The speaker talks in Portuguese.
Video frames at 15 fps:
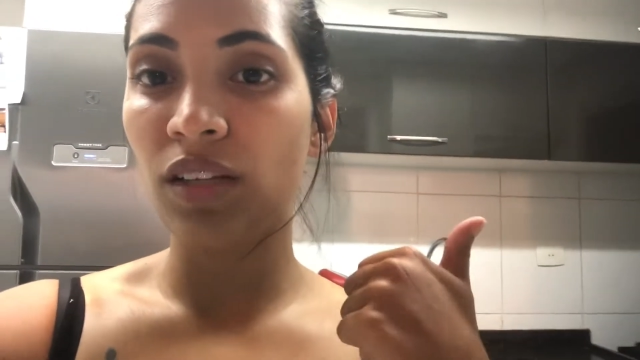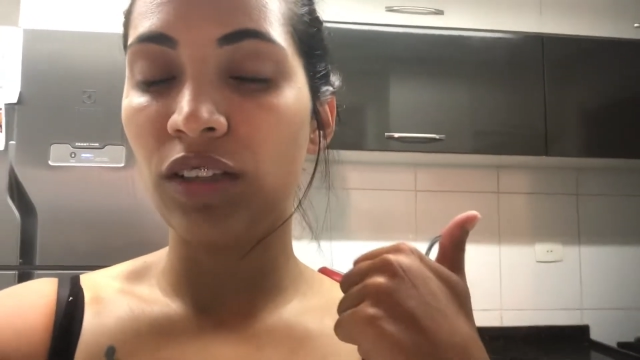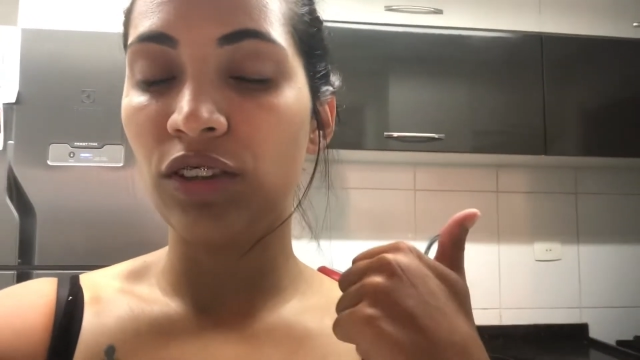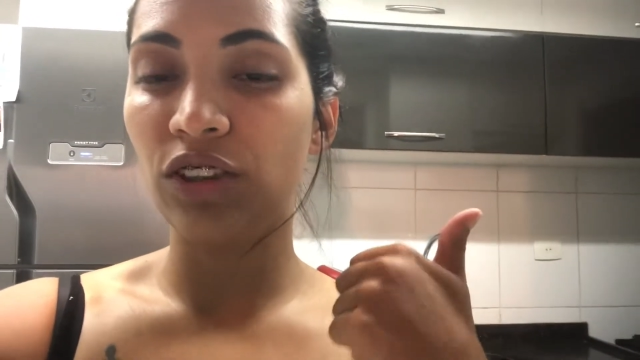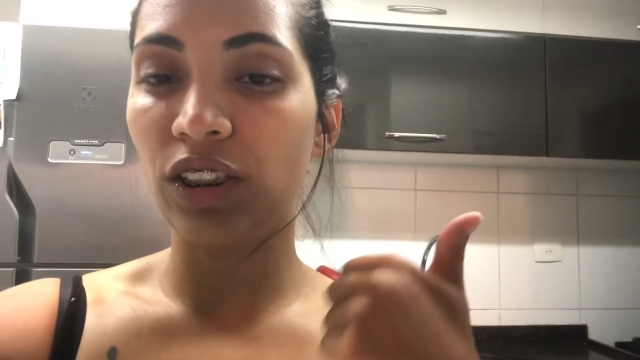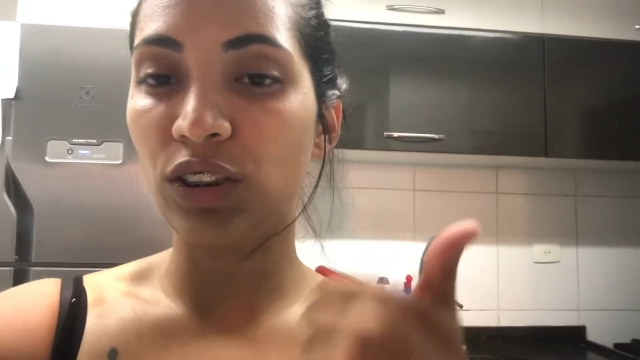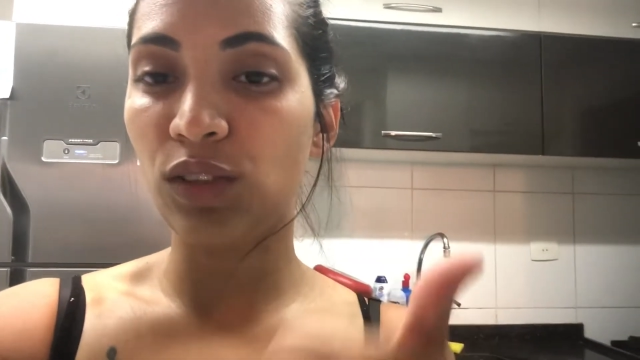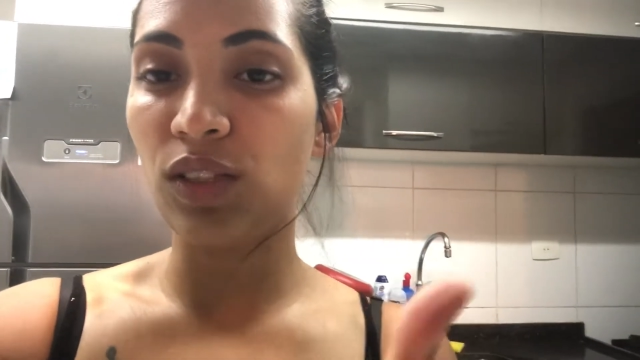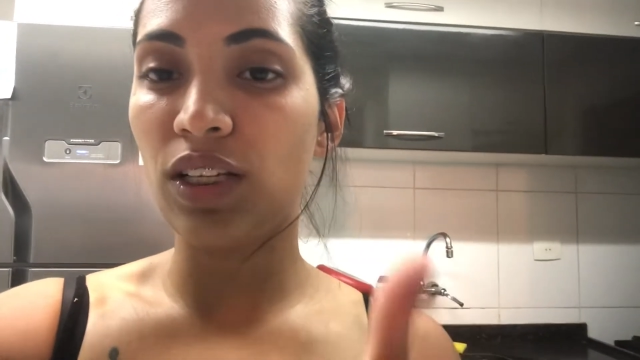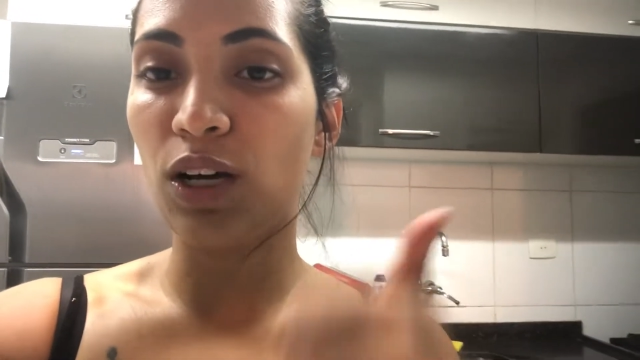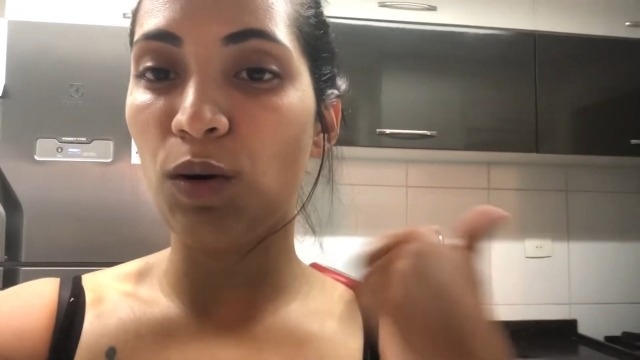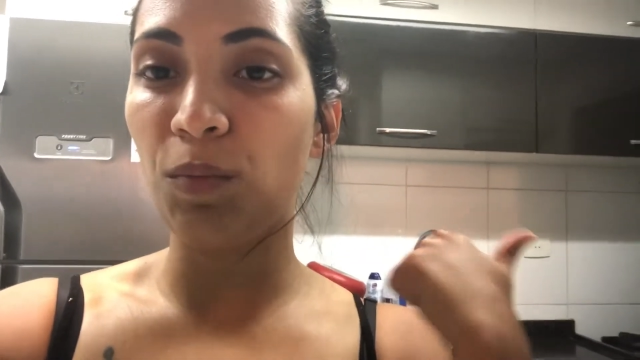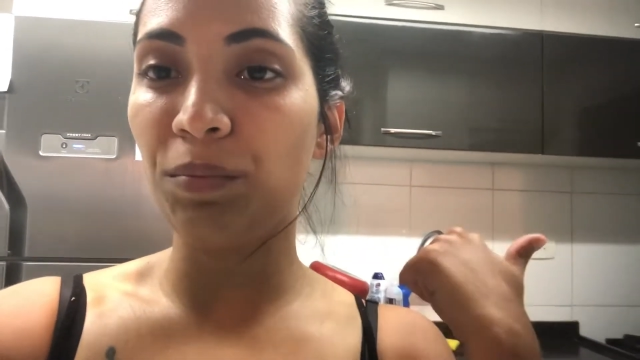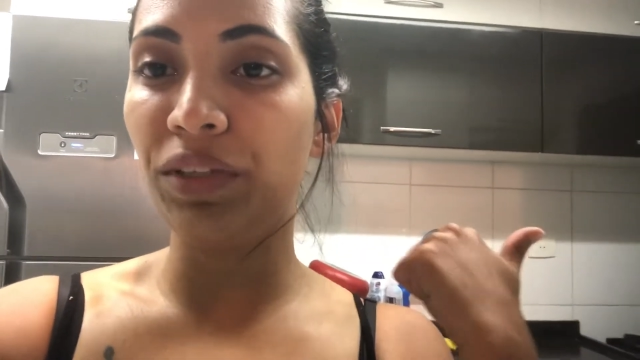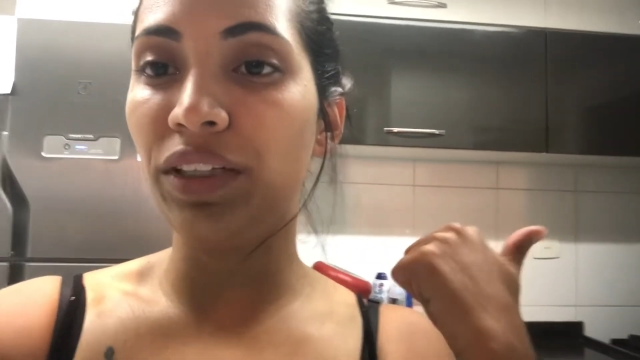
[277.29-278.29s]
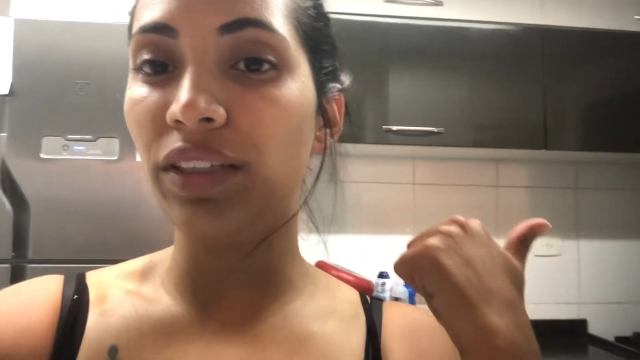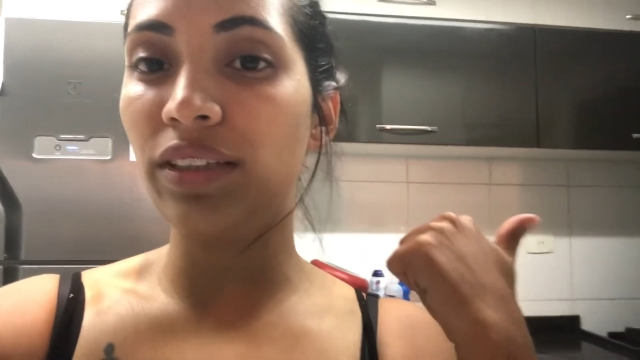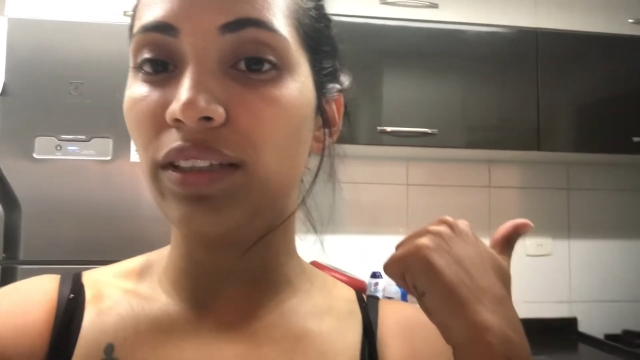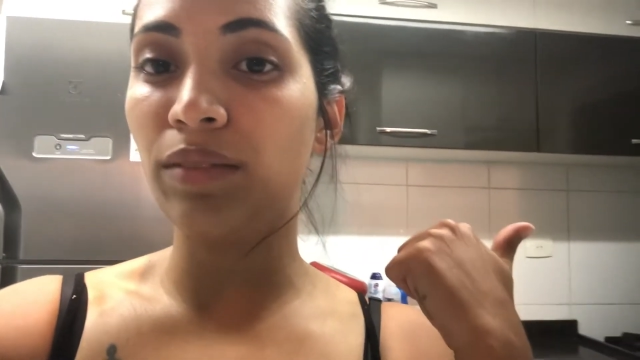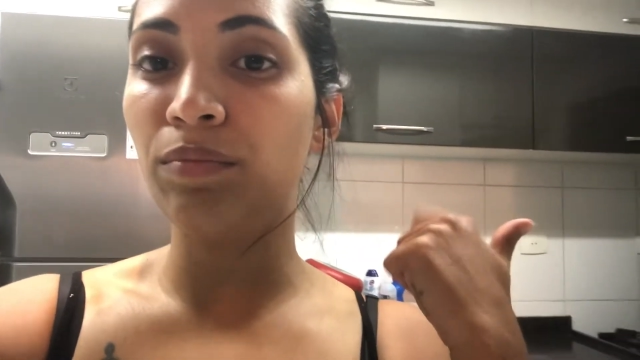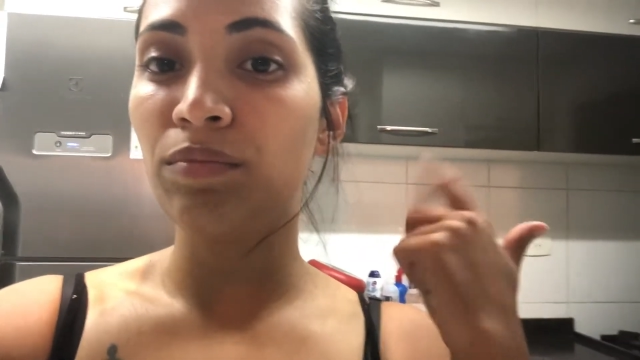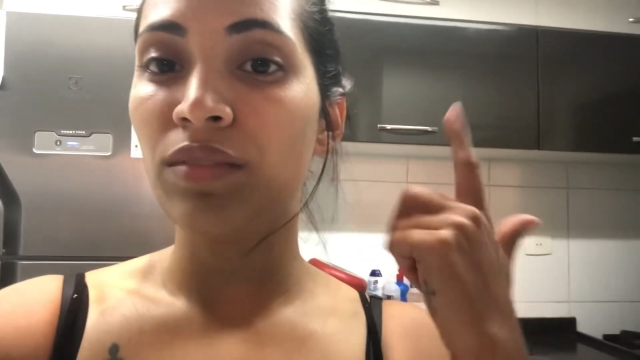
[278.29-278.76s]
já escolhi a
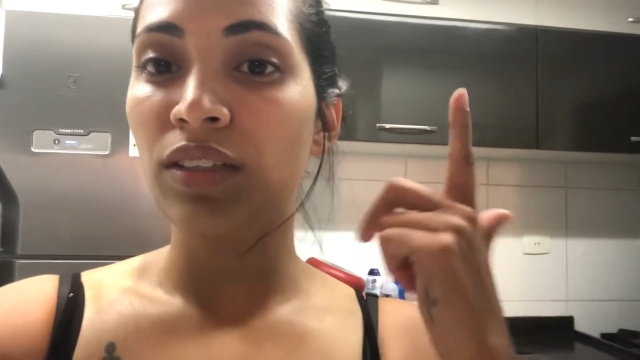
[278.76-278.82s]
comida,